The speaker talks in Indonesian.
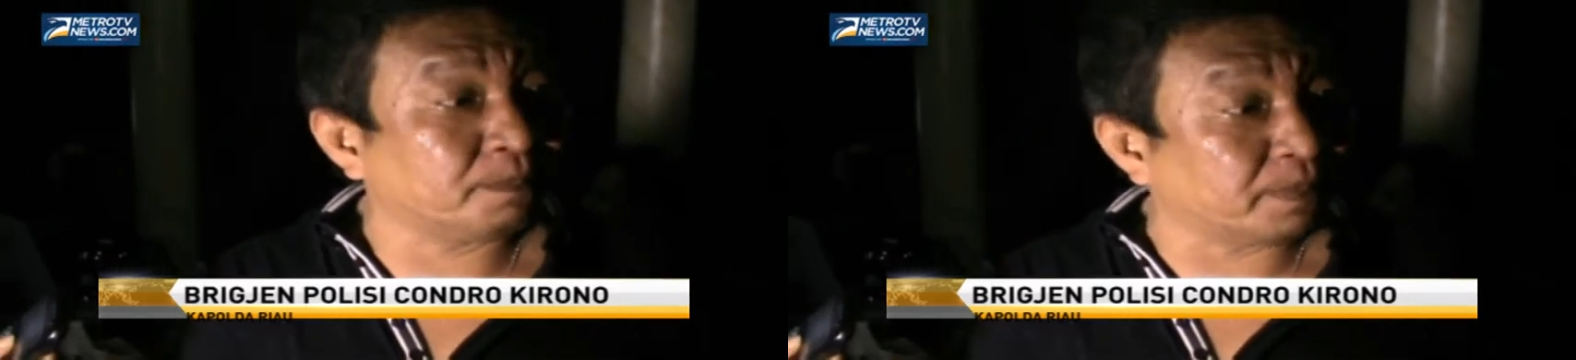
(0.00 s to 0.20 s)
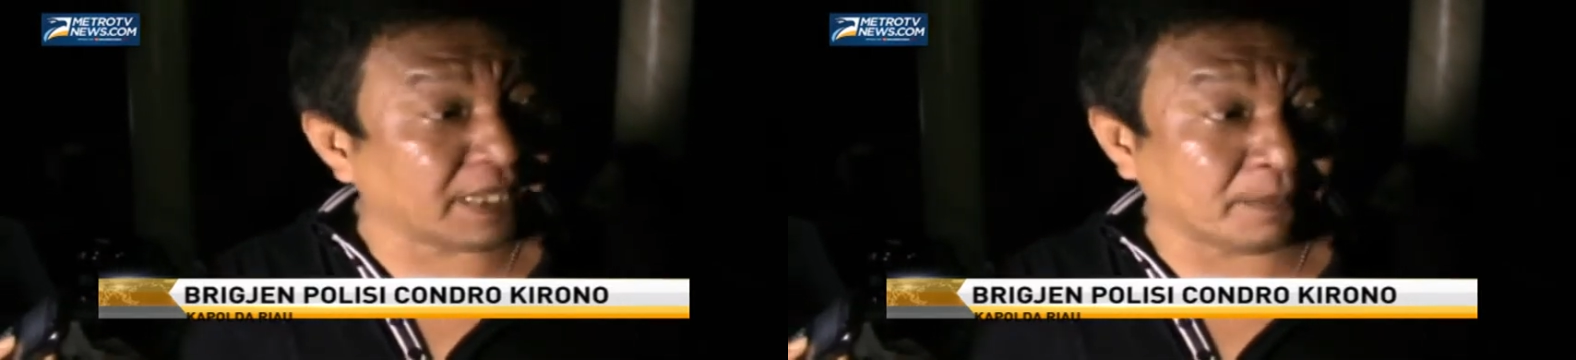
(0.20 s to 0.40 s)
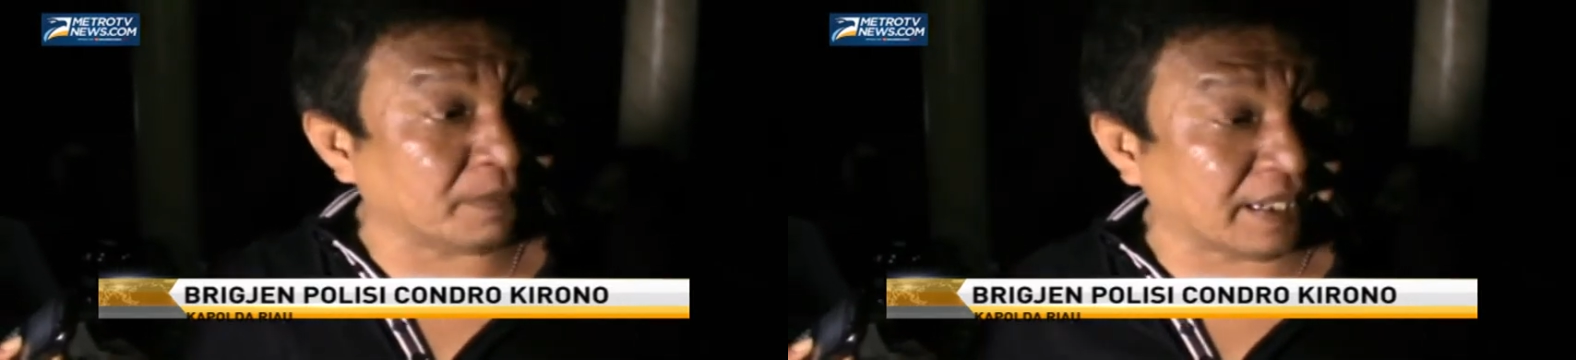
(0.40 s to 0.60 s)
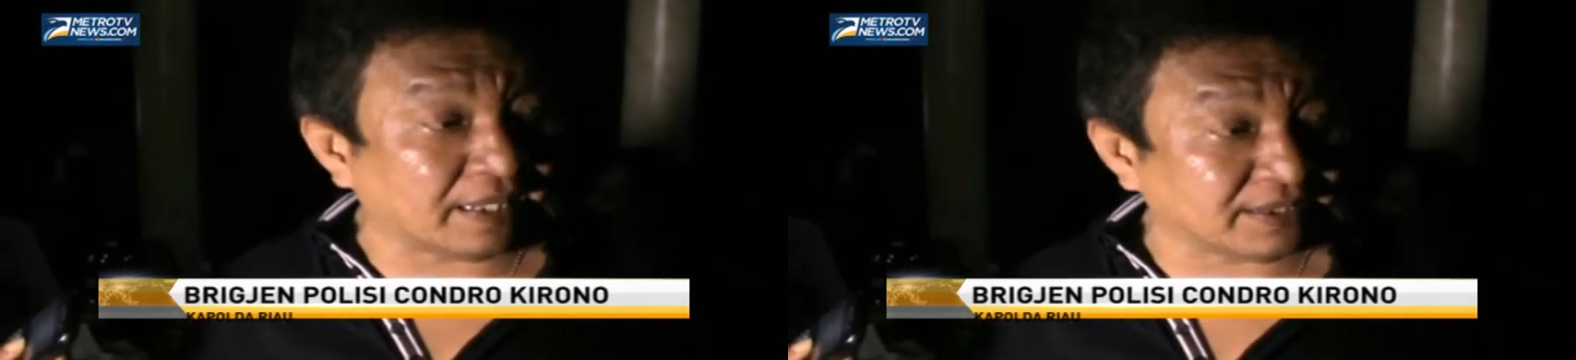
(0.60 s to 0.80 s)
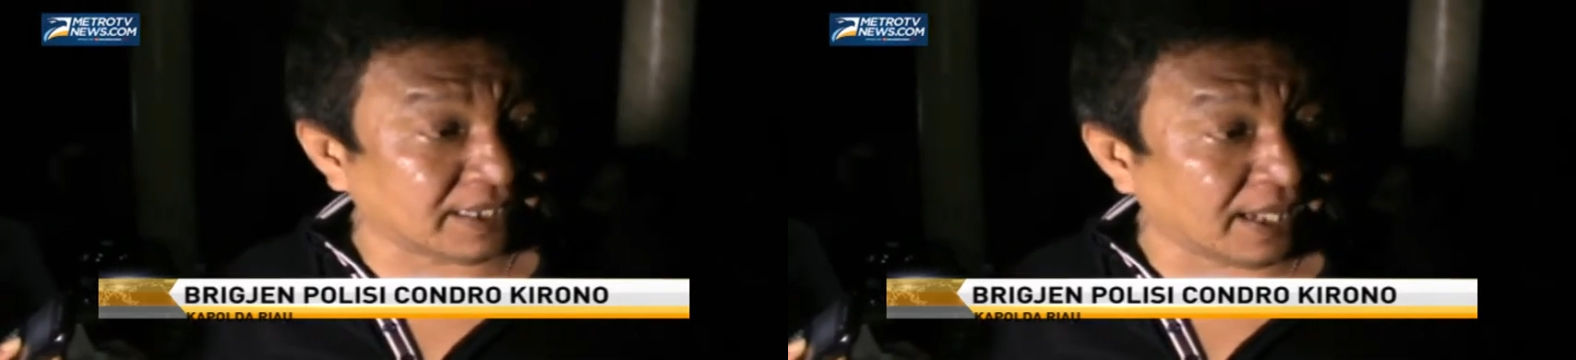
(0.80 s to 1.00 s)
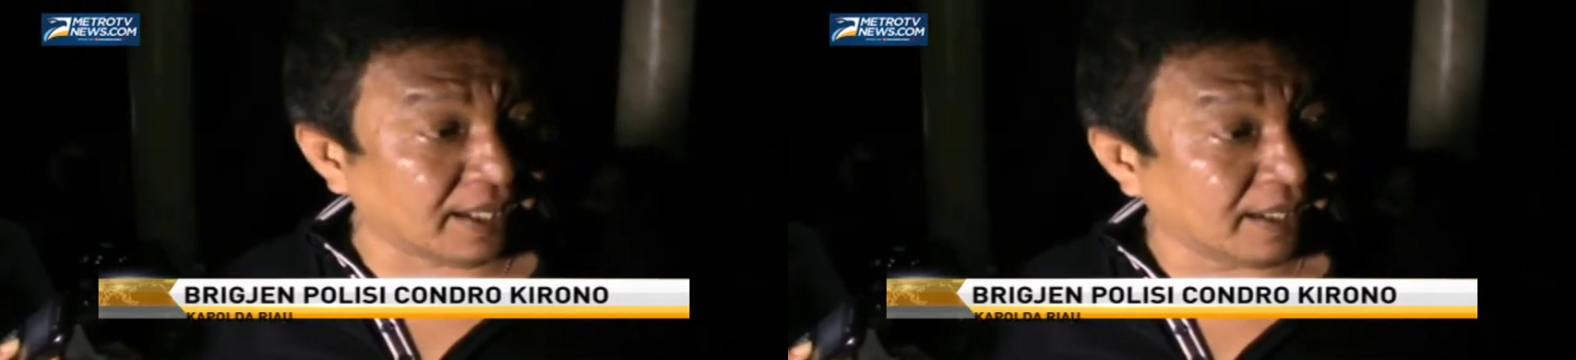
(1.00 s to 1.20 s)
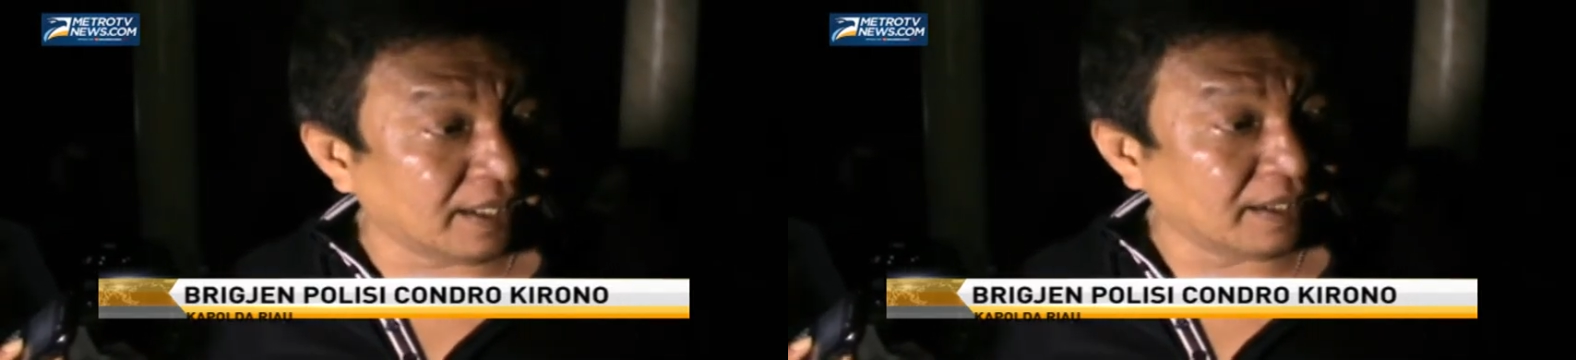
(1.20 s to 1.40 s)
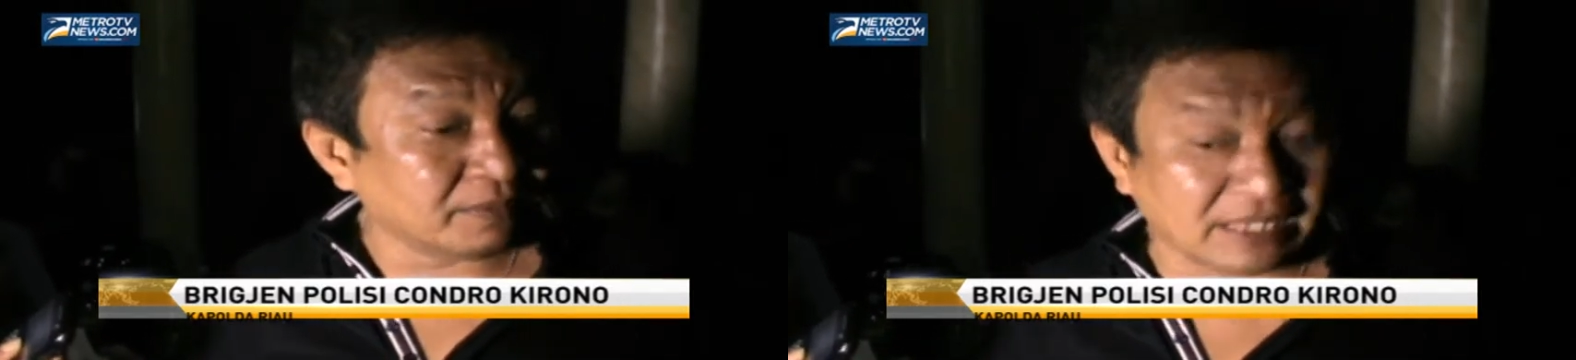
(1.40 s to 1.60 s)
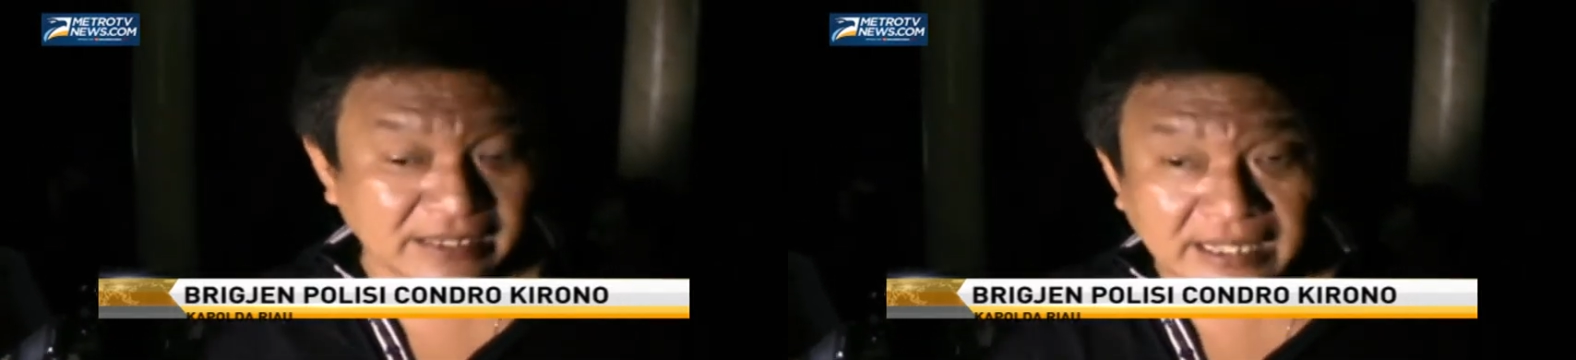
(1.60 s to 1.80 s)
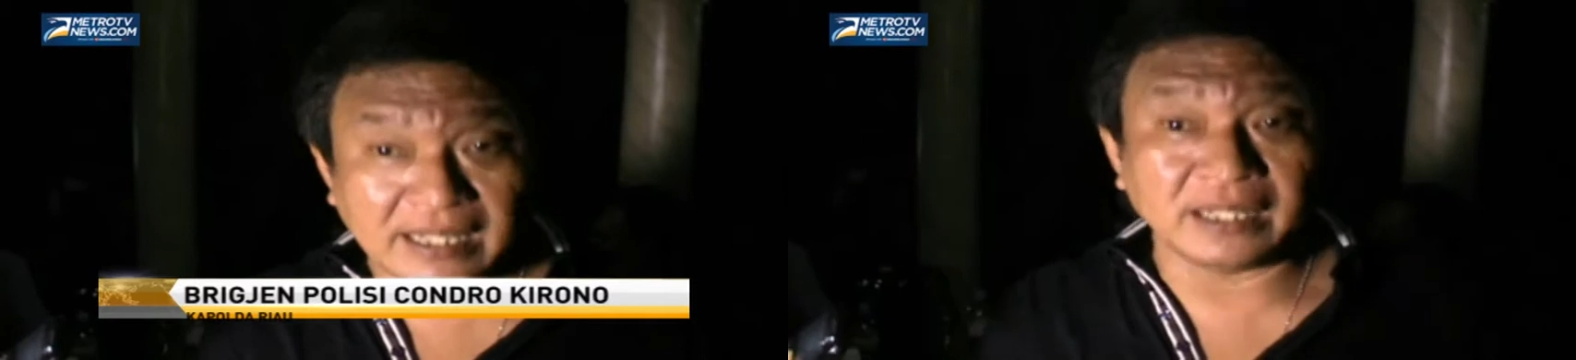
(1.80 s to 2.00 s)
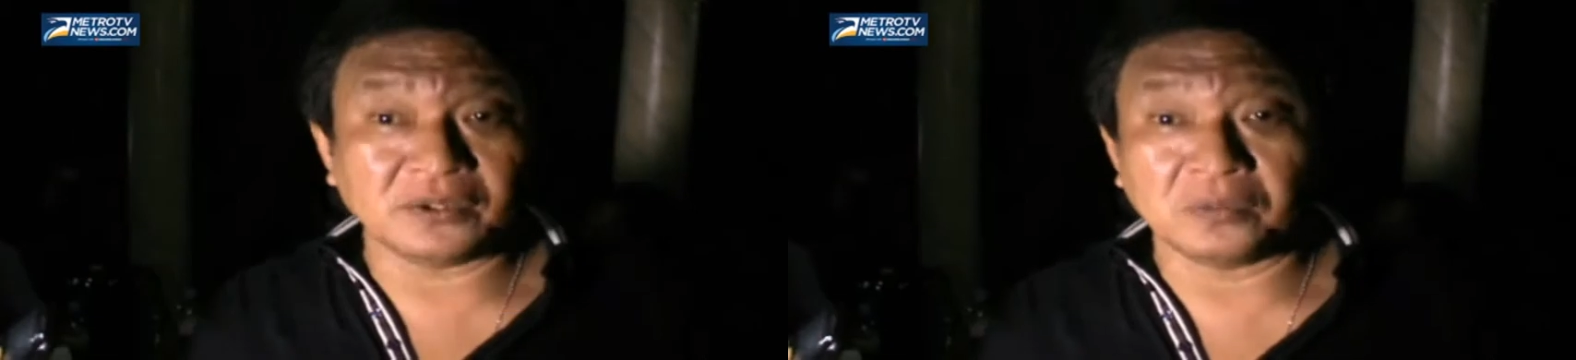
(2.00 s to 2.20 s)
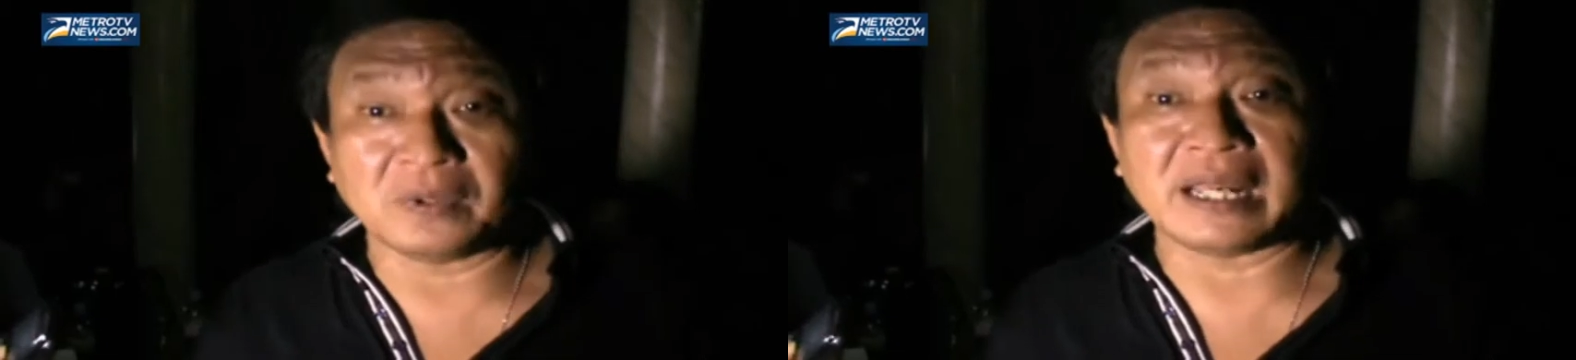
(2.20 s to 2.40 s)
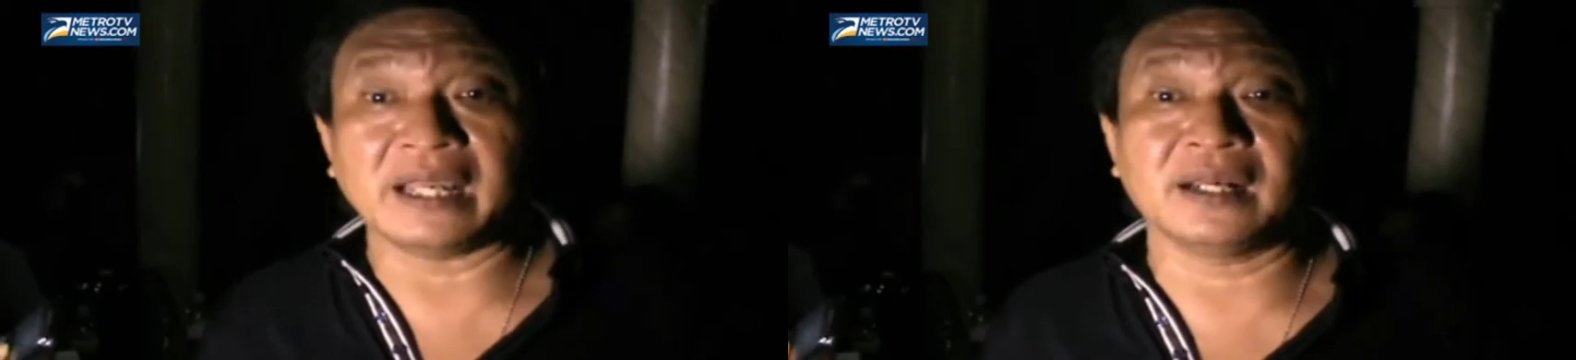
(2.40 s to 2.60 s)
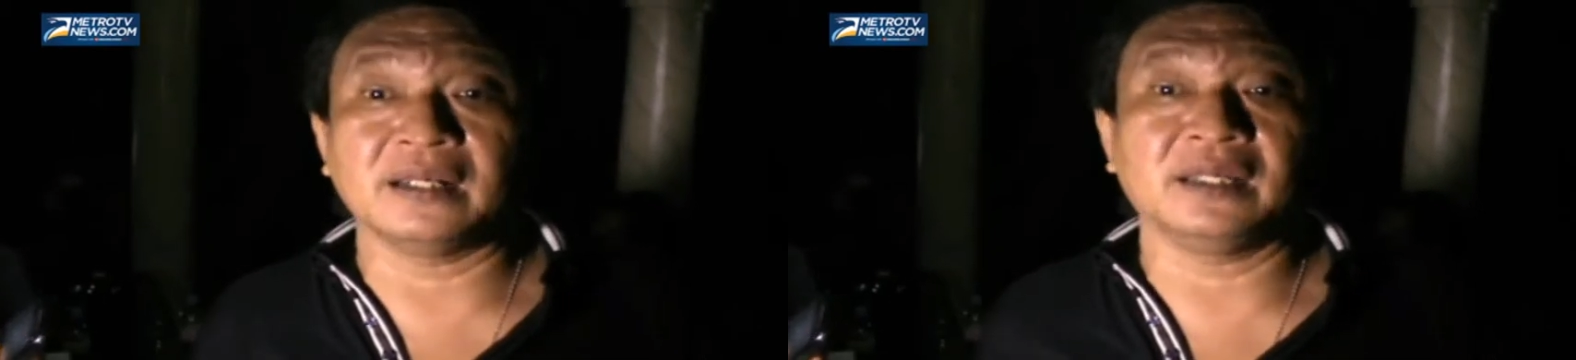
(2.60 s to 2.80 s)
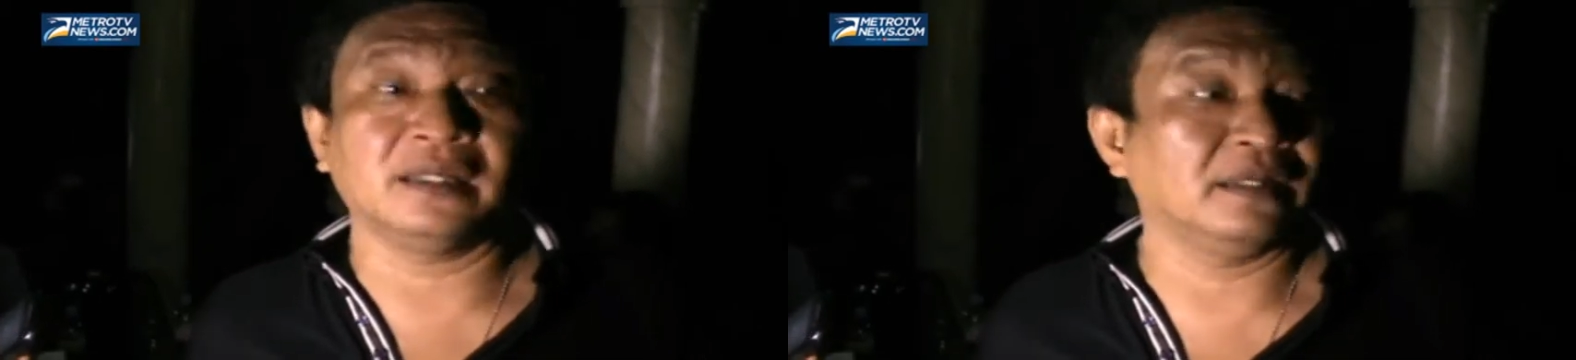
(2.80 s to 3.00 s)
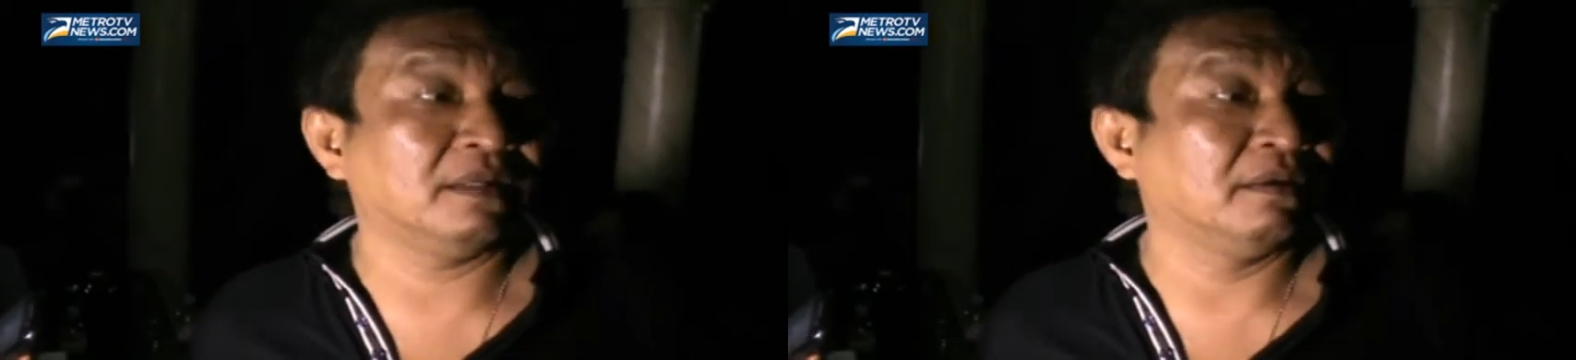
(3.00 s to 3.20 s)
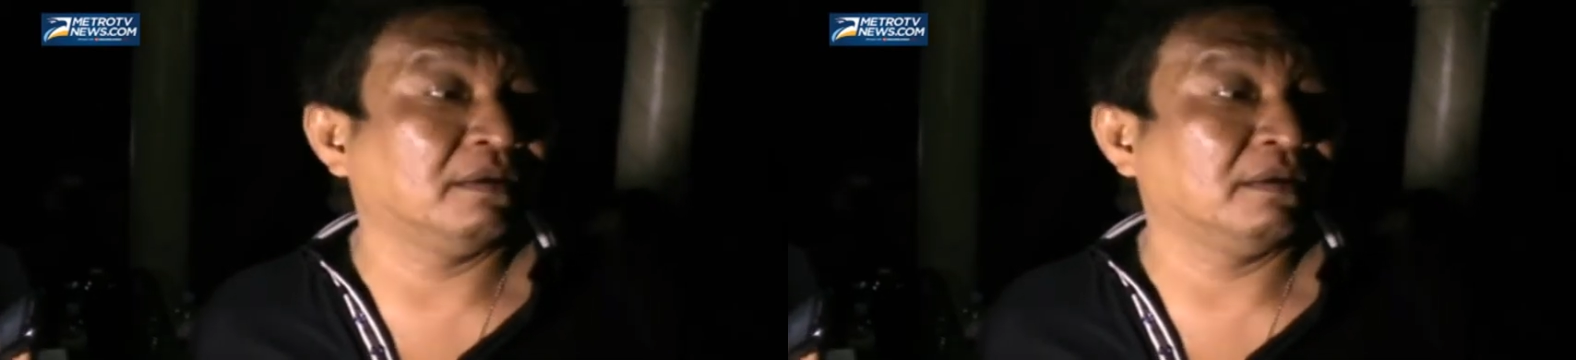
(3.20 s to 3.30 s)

PM Malaysia nyatakan itu berakhir di